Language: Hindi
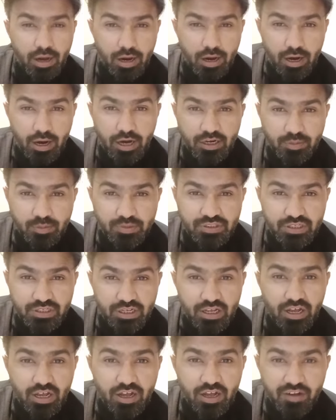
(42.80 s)
आठ बजे
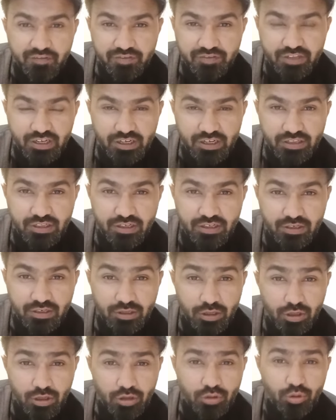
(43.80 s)
हफ्ते के दिन
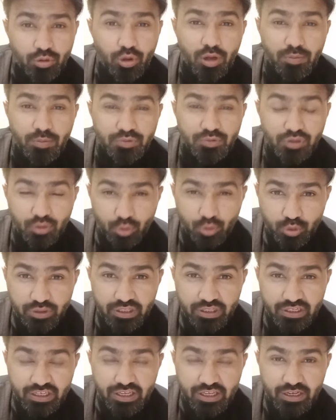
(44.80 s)
तो आप ज़रूर
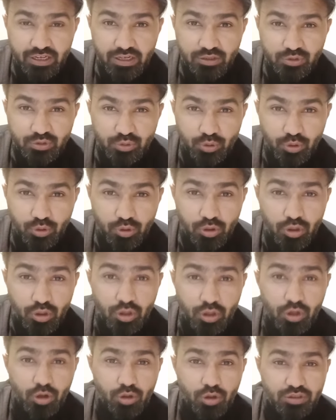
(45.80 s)
देखिएगा इसको
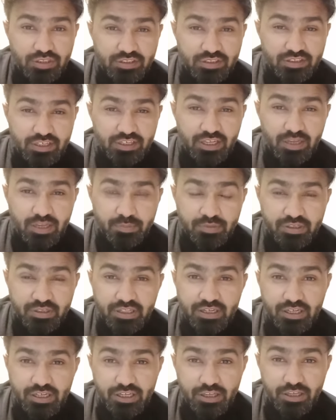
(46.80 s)
और जैसे कि आपने
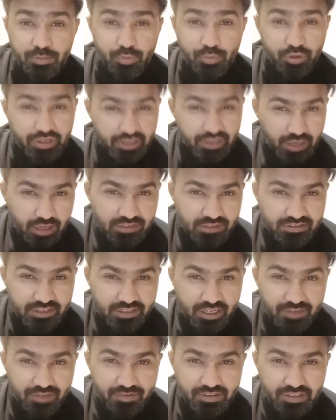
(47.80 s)
देखा ये पूरी कास्ट
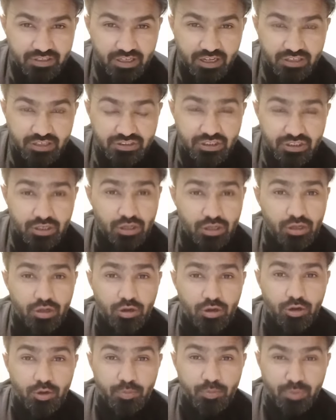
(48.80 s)
आई हुई थी आज
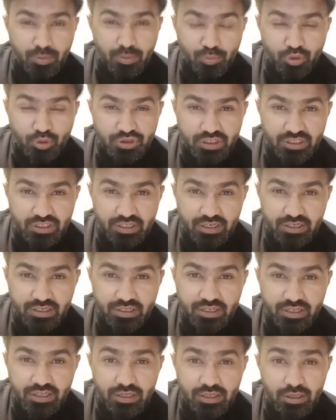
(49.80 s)
और प्रमोशन के
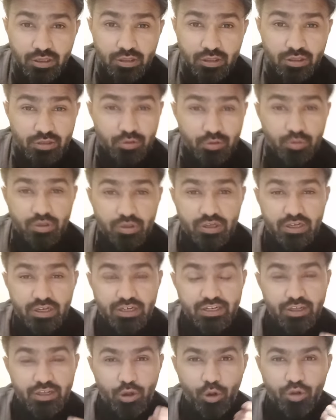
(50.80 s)
लिए क्योंकि कल
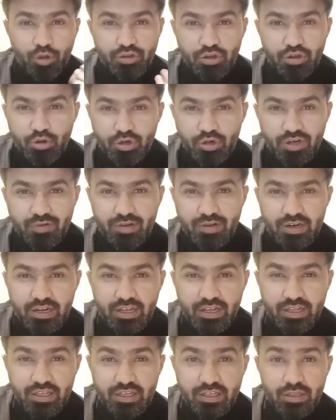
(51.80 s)
ये ऑनियर होने वाला
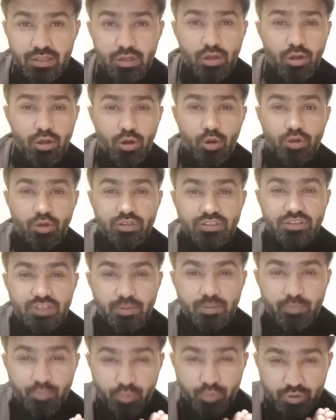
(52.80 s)
है और इसकी
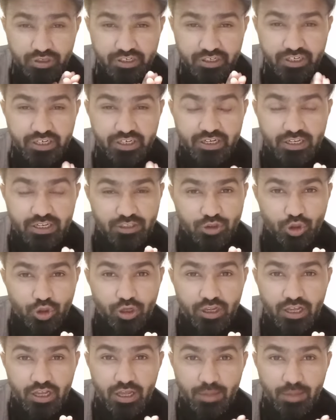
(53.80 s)
पूरी डिटेल जो
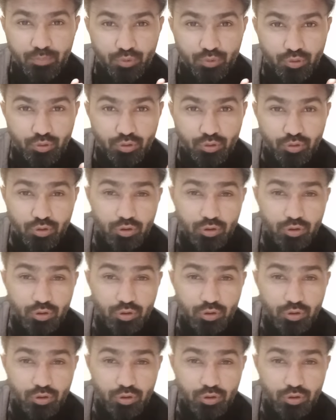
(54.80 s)
है आपको